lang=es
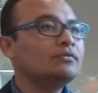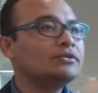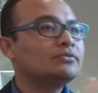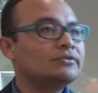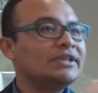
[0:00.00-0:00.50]

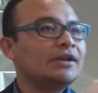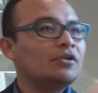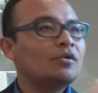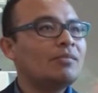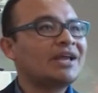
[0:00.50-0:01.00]
un,
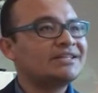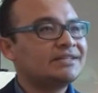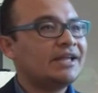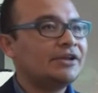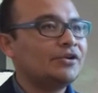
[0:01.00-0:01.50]
cierto
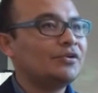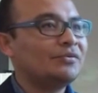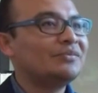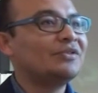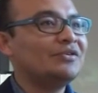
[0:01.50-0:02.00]

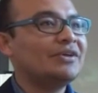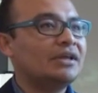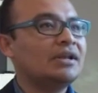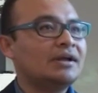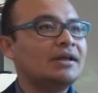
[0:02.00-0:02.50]
magisterio ¿no?
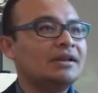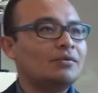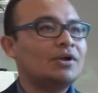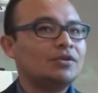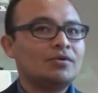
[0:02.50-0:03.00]
en,
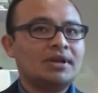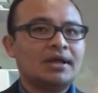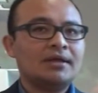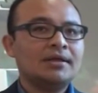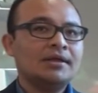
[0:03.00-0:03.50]
cuanto a
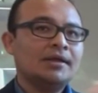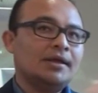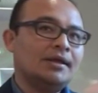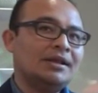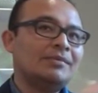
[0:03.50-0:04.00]
la
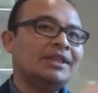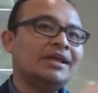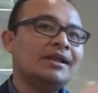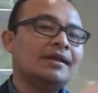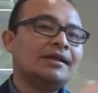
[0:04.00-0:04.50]

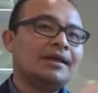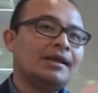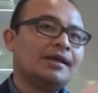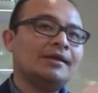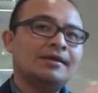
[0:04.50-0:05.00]
manera en
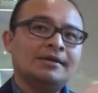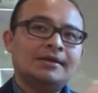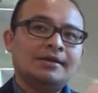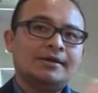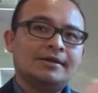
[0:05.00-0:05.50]

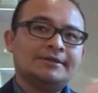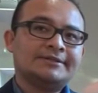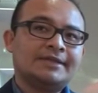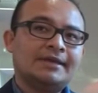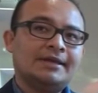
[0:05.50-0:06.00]
que
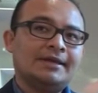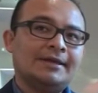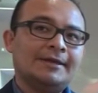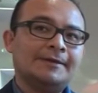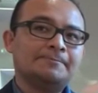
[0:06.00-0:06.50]

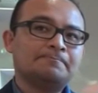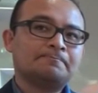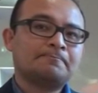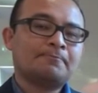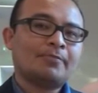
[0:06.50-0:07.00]
se
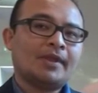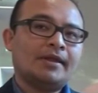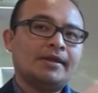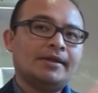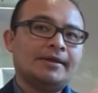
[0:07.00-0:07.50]

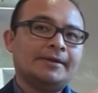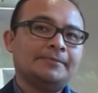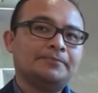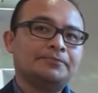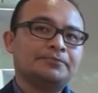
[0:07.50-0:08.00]

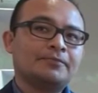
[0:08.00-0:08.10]
eh,